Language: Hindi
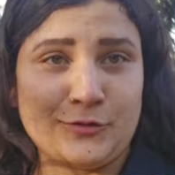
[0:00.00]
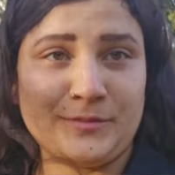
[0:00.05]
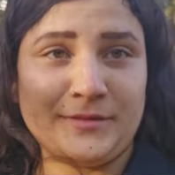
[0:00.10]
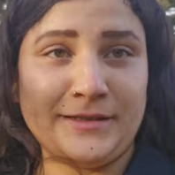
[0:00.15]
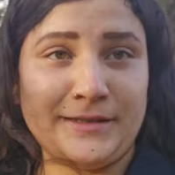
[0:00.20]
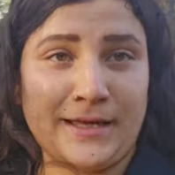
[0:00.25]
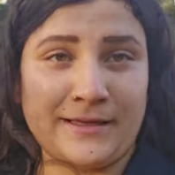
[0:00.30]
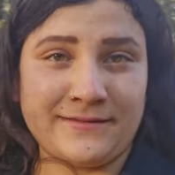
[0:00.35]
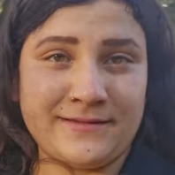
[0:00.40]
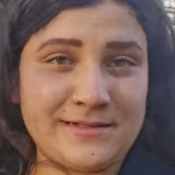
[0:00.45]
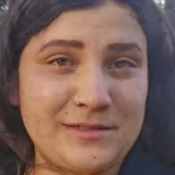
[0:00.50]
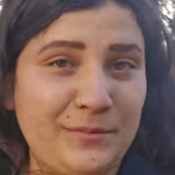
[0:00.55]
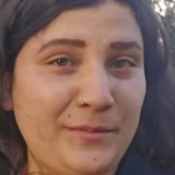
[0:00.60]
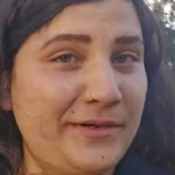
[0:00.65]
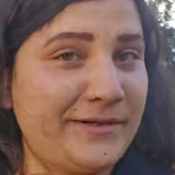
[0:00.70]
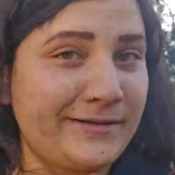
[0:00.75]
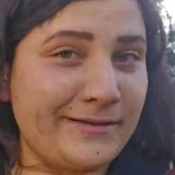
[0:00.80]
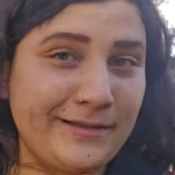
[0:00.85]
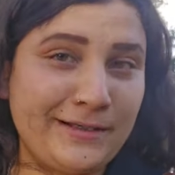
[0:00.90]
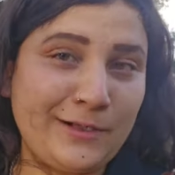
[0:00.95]
अपनी यादें
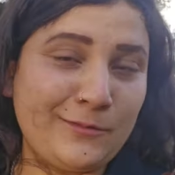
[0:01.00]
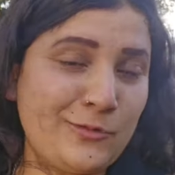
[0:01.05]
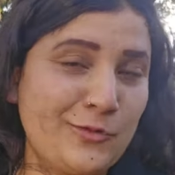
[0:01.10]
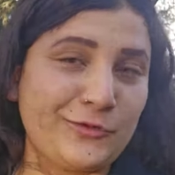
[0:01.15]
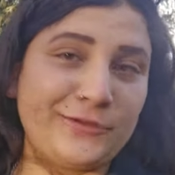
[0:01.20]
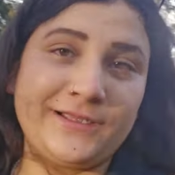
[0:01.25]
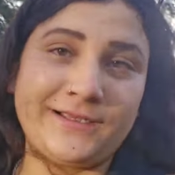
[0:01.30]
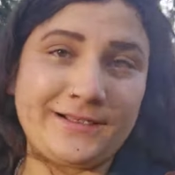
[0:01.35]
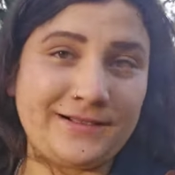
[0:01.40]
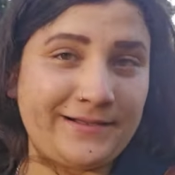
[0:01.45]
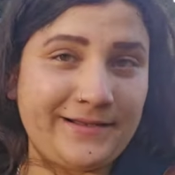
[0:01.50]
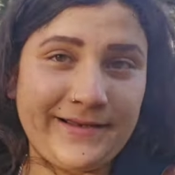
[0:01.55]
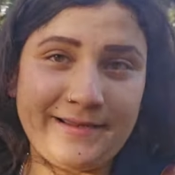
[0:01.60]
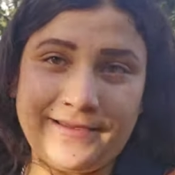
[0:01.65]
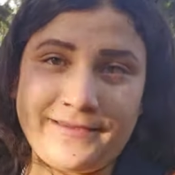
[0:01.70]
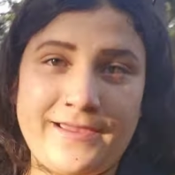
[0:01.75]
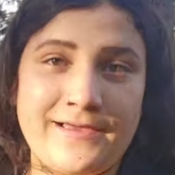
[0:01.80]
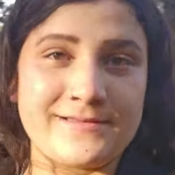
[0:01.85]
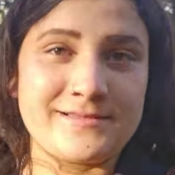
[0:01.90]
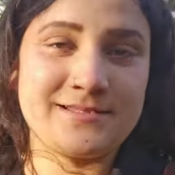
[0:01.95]
समेट कर हम लोग निकल रहे
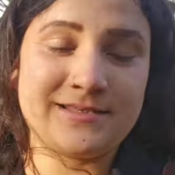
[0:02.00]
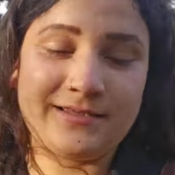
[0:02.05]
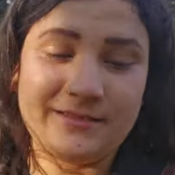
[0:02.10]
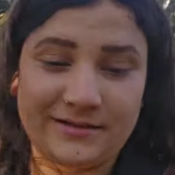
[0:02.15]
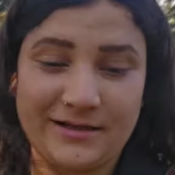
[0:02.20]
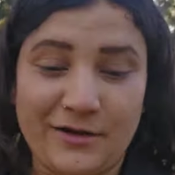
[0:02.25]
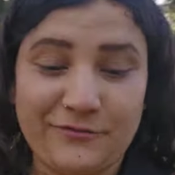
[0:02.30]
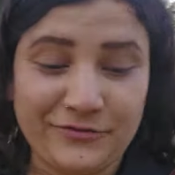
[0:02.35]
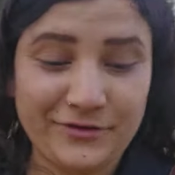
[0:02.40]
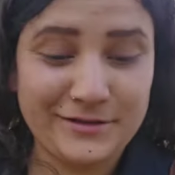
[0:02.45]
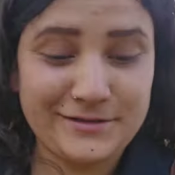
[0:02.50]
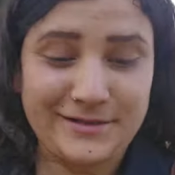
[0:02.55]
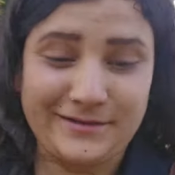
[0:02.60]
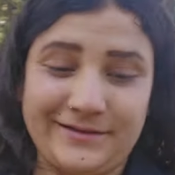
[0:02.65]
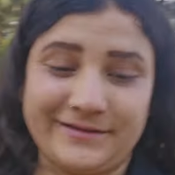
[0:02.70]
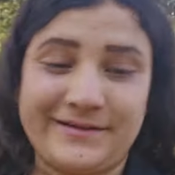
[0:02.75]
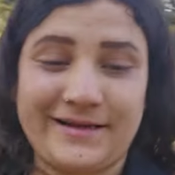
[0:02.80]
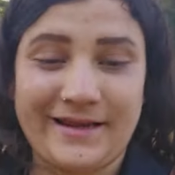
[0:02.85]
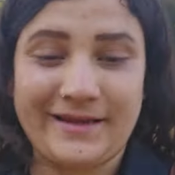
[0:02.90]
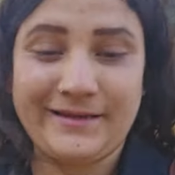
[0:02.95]
हैं यहाँ से काफ़ी अच्छा
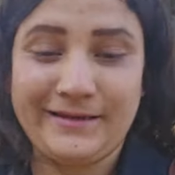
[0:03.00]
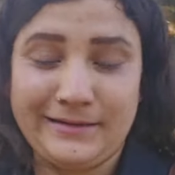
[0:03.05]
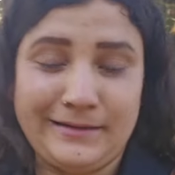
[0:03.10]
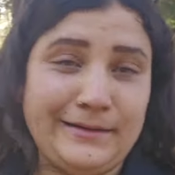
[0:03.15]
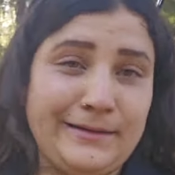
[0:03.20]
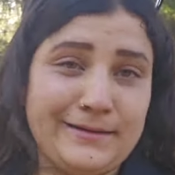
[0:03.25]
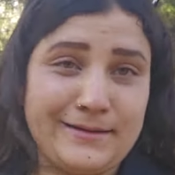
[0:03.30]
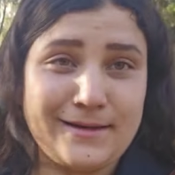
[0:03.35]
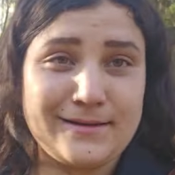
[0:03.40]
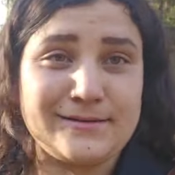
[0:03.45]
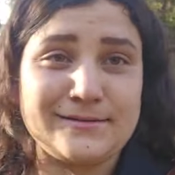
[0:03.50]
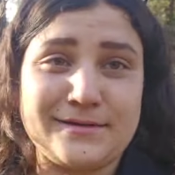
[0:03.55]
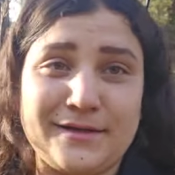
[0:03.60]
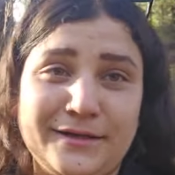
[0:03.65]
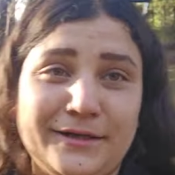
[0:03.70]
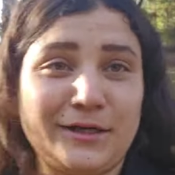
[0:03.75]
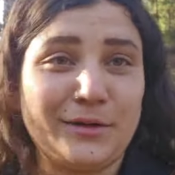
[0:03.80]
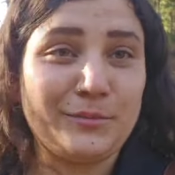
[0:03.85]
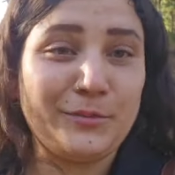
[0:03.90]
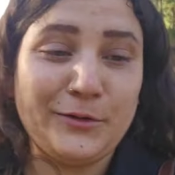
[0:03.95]
लग रहा है यहाँ से
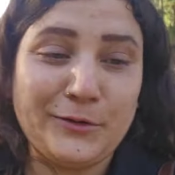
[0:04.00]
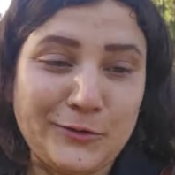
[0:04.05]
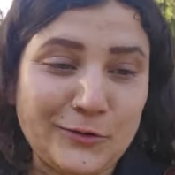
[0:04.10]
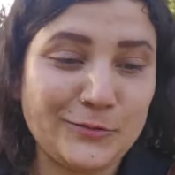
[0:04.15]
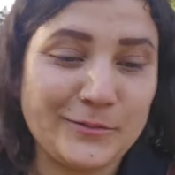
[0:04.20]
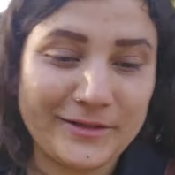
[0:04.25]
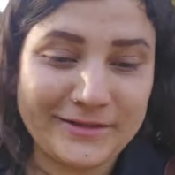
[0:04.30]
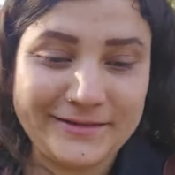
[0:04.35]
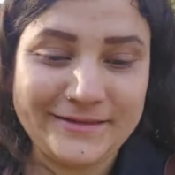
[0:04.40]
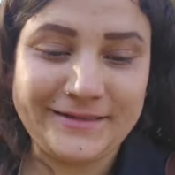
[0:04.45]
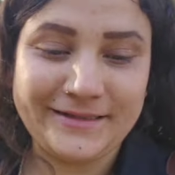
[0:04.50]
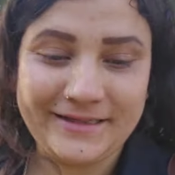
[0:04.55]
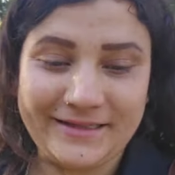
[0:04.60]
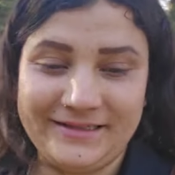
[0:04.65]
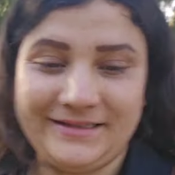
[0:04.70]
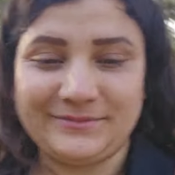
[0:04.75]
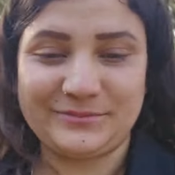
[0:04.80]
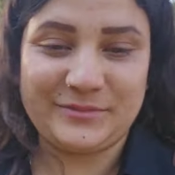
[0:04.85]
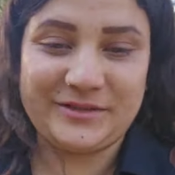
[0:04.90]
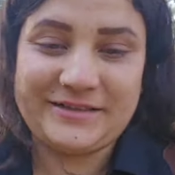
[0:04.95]
जाने का बिल्कुल मन नहीं है
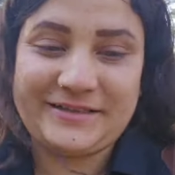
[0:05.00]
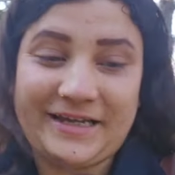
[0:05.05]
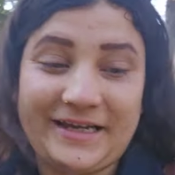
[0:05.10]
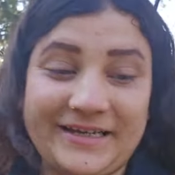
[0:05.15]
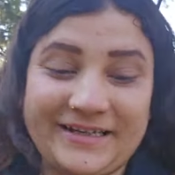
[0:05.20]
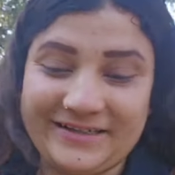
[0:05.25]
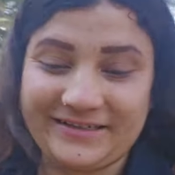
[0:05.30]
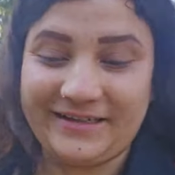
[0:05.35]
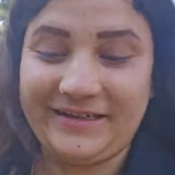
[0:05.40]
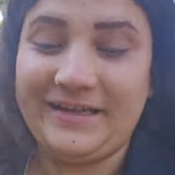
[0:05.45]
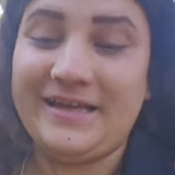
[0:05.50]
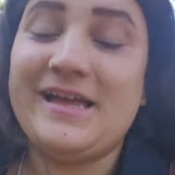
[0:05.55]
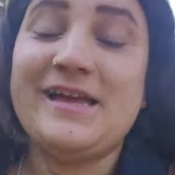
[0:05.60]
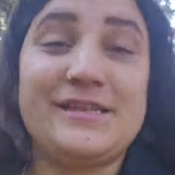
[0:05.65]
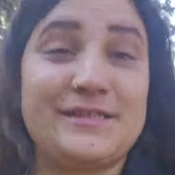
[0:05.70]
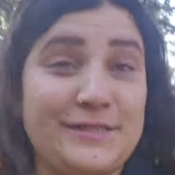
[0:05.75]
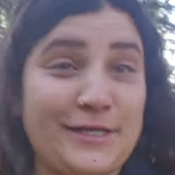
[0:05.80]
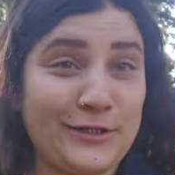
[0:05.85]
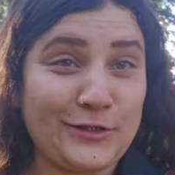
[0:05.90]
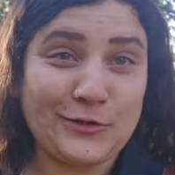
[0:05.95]
बट क्या करना
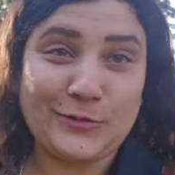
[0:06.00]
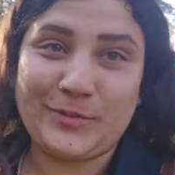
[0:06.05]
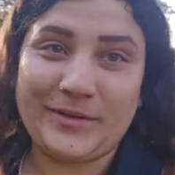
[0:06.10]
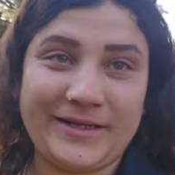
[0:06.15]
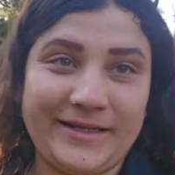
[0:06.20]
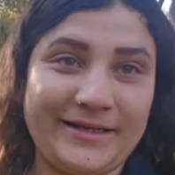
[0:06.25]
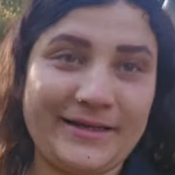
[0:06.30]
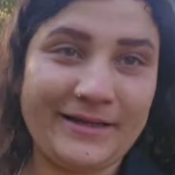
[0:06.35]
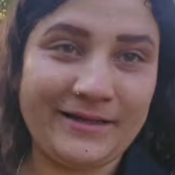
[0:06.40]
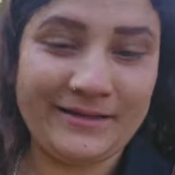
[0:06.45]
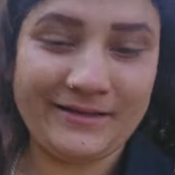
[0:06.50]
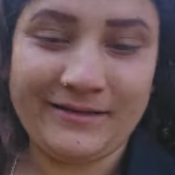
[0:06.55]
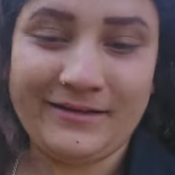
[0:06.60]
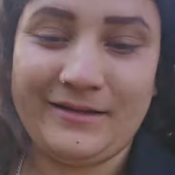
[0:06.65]
जाना तो पड़ेगा